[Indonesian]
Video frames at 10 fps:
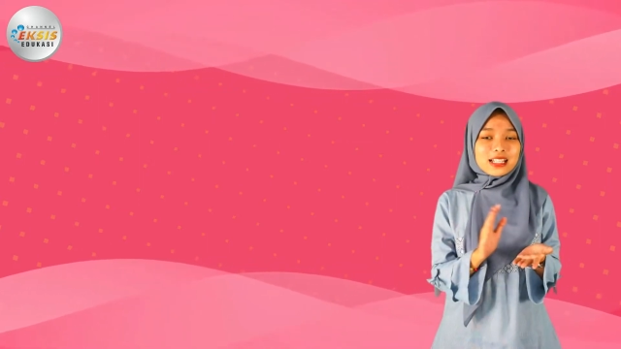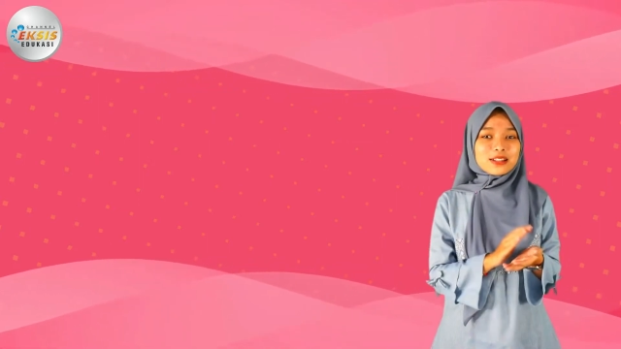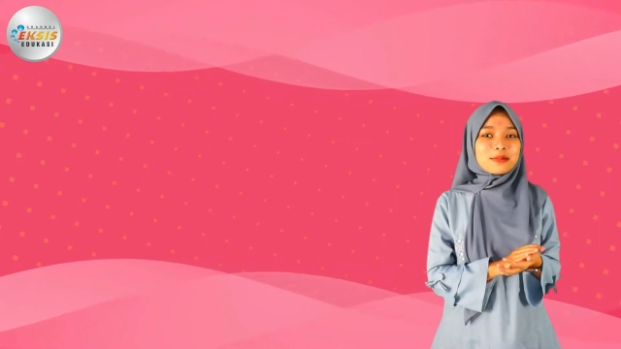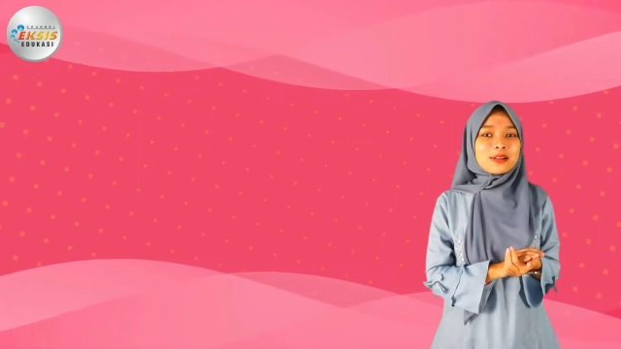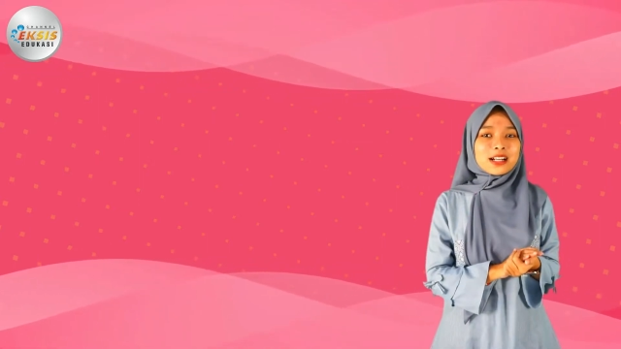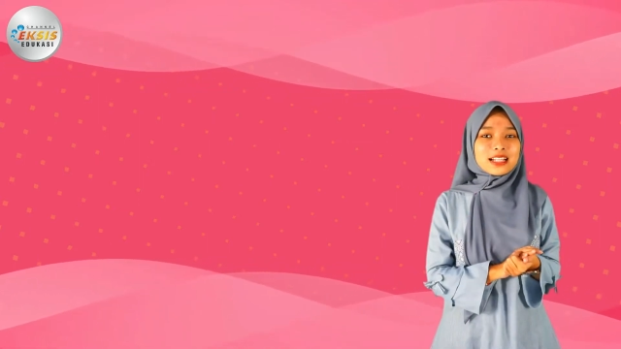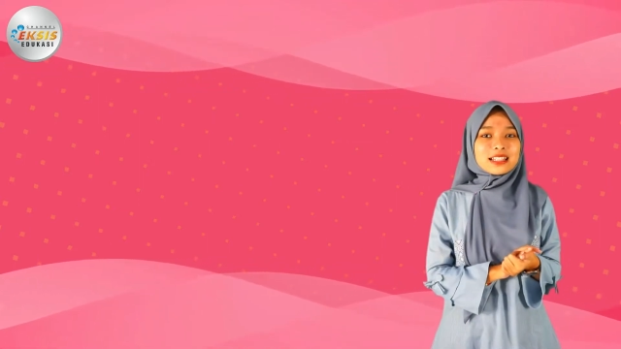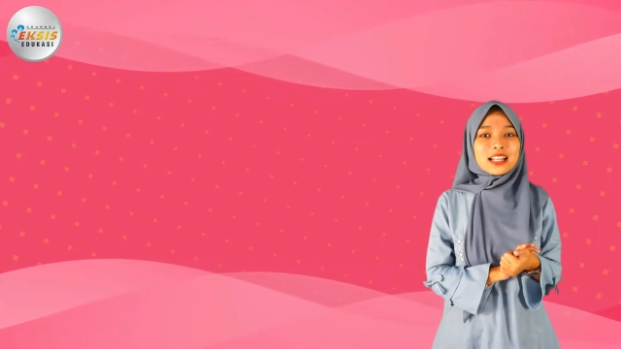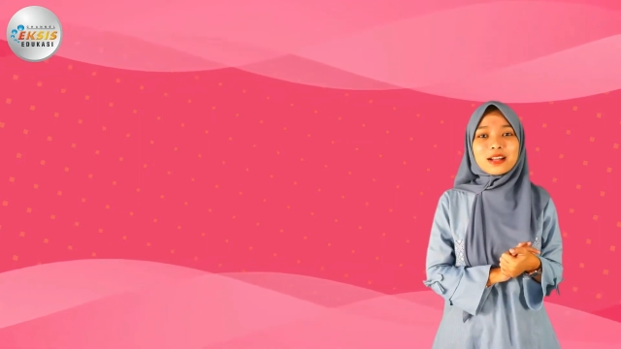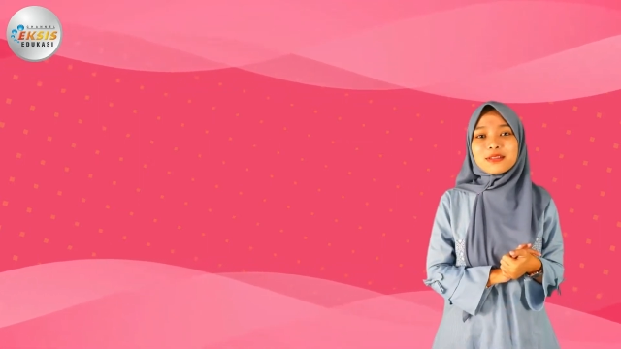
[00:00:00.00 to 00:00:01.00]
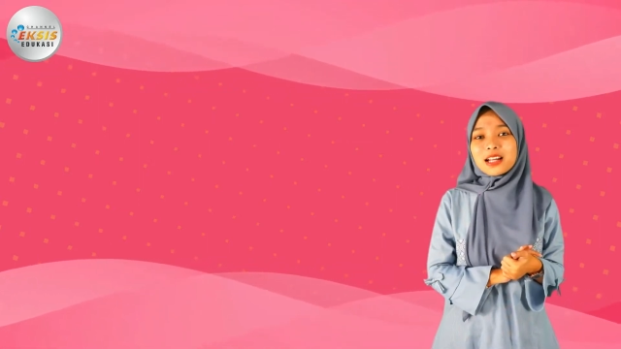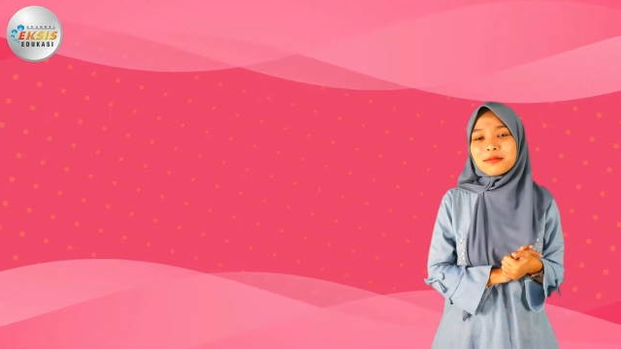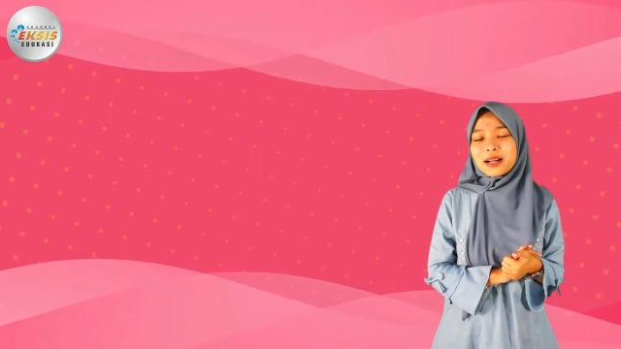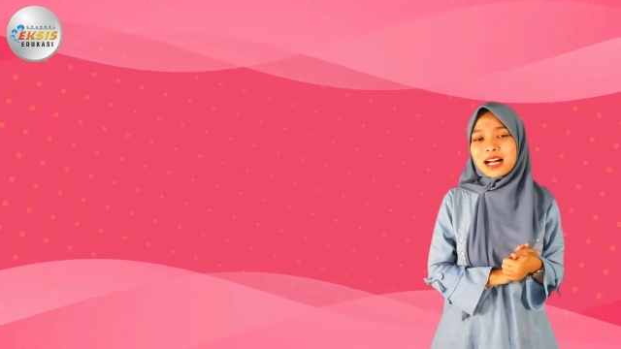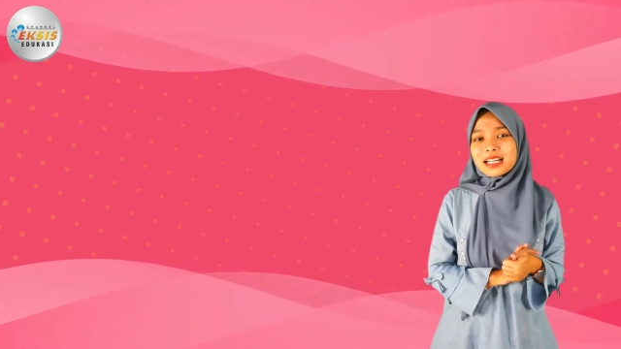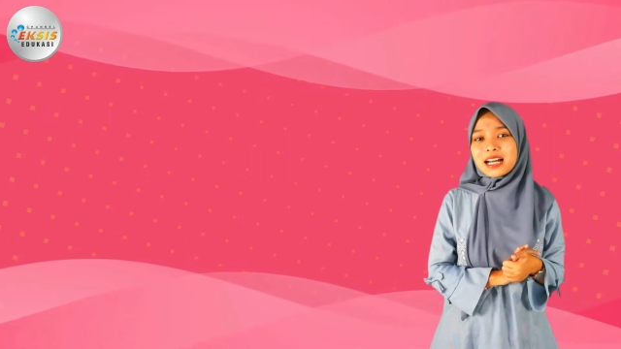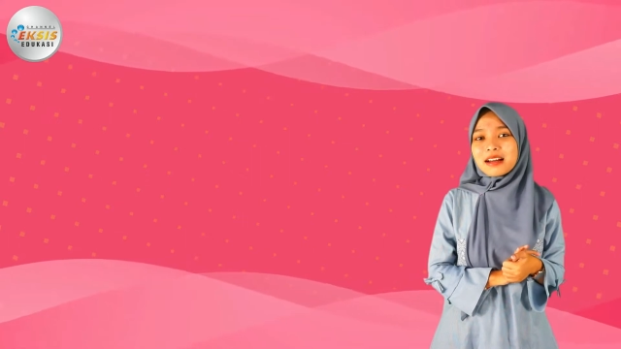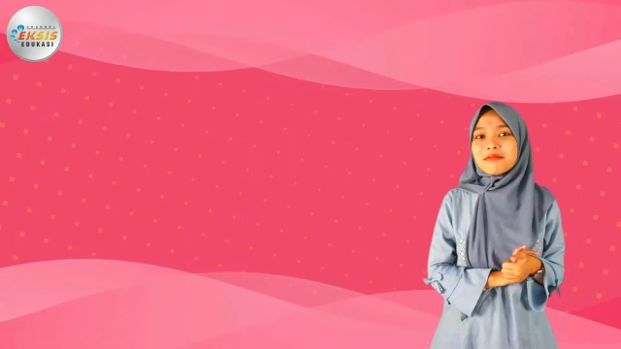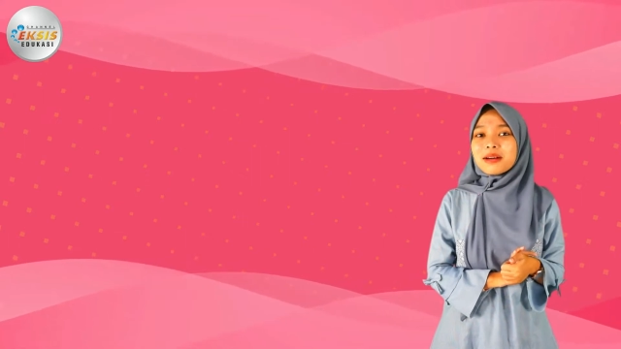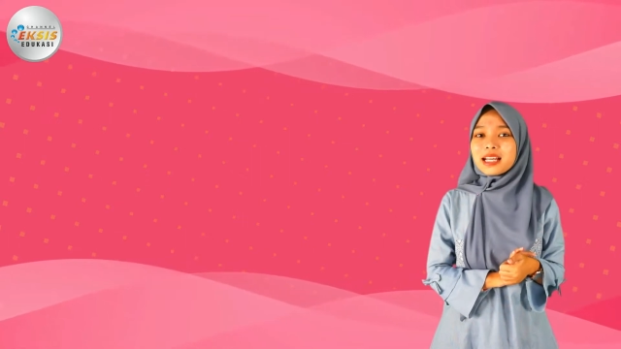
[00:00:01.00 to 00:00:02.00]
Semoga selalu dalam
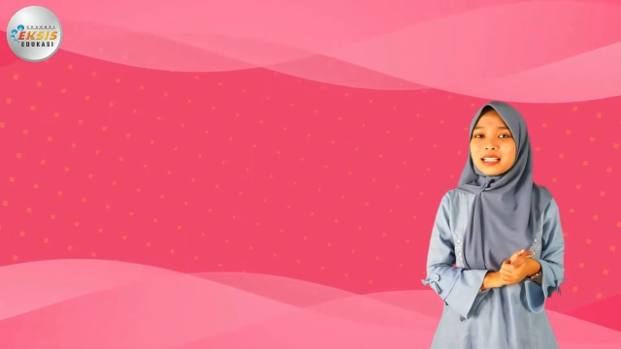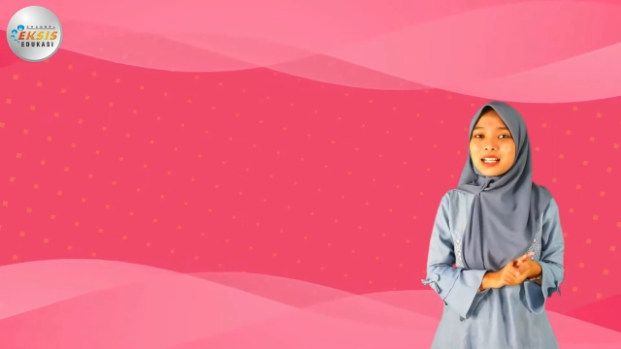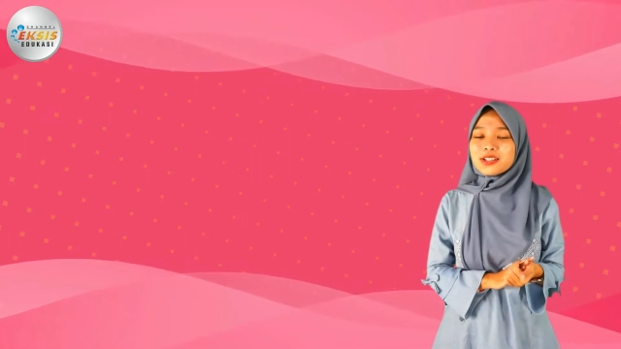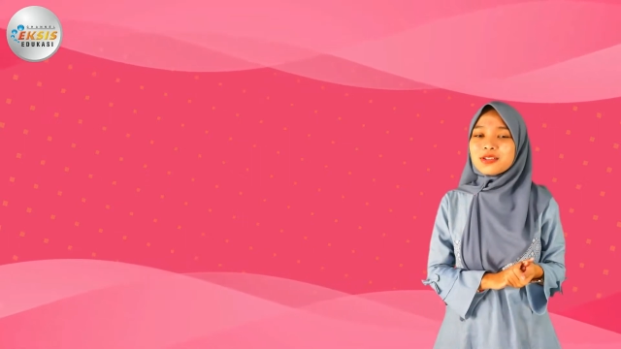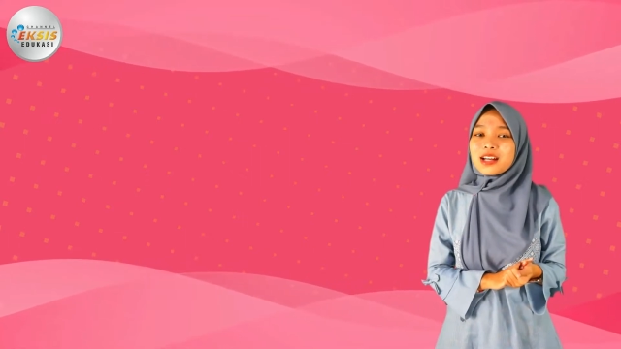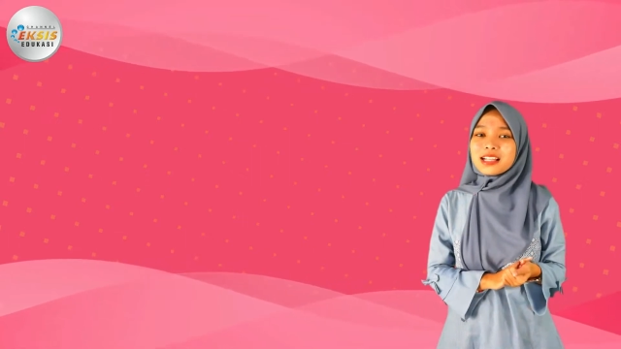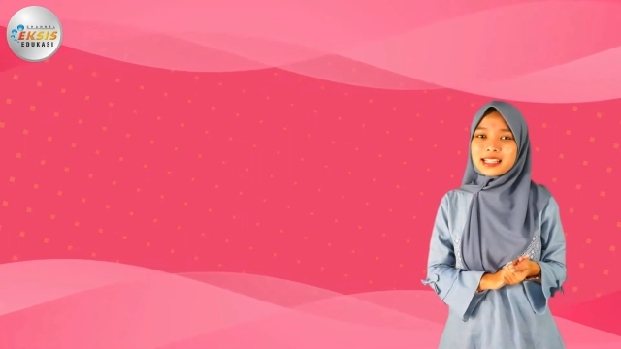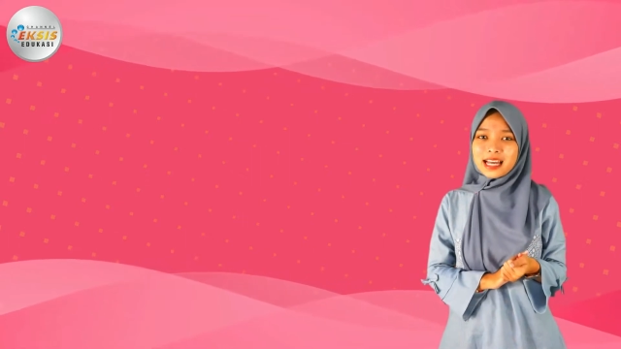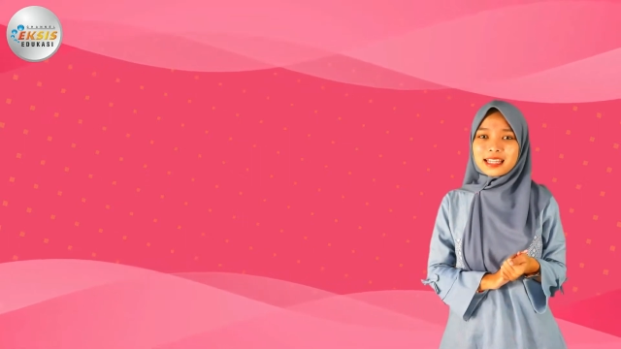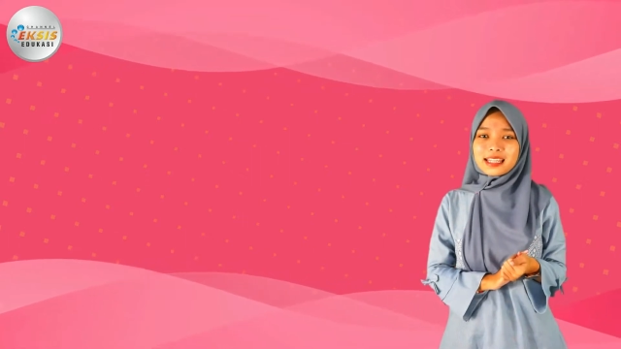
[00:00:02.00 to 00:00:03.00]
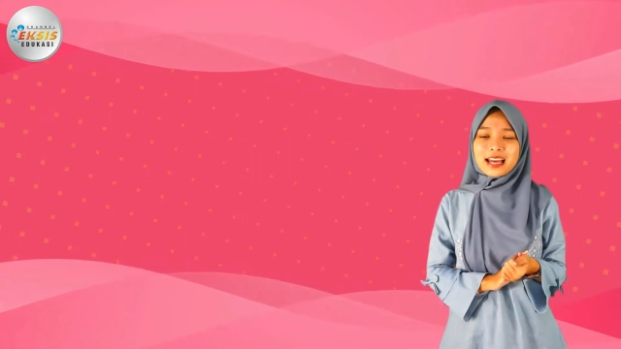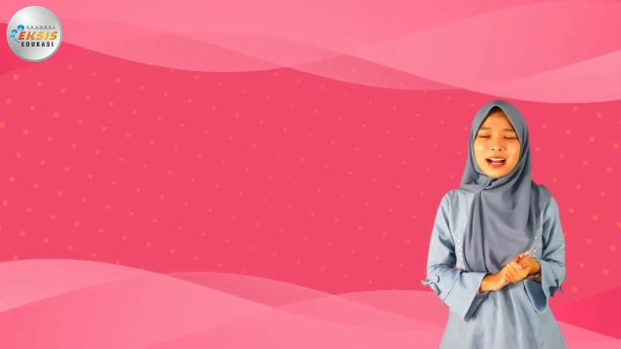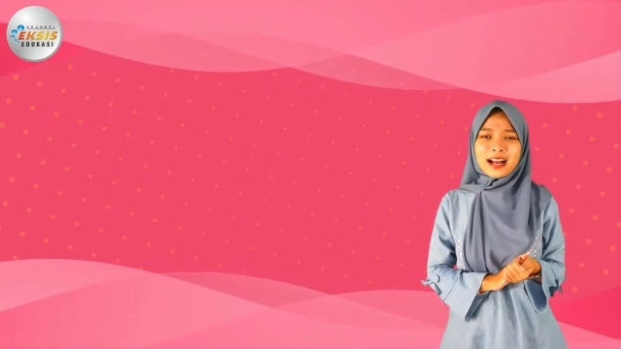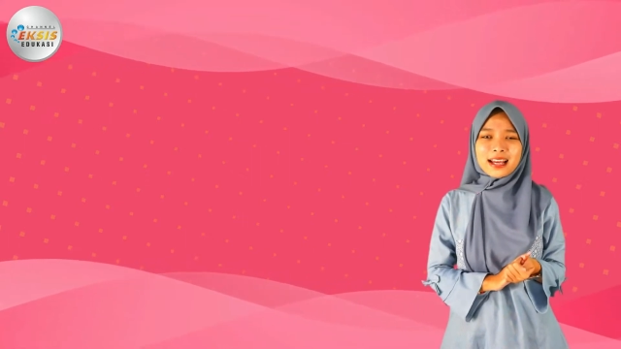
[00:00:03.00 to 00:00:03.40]
keadaan baik dan juga sehat ya